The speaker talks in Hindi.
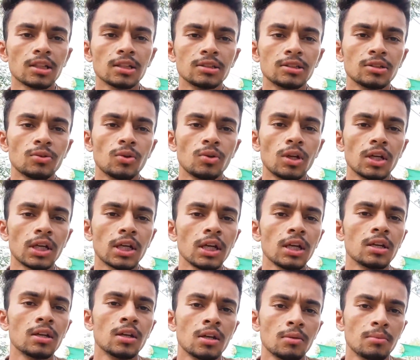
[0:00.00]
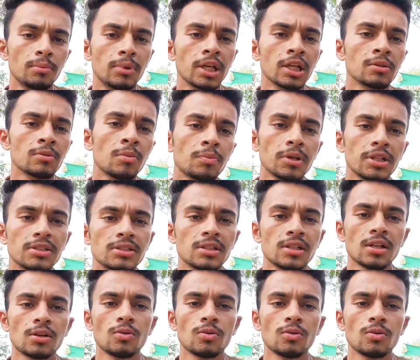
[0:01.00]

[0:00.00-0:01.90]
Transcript: दादाजी को लेके बैंक में पैसे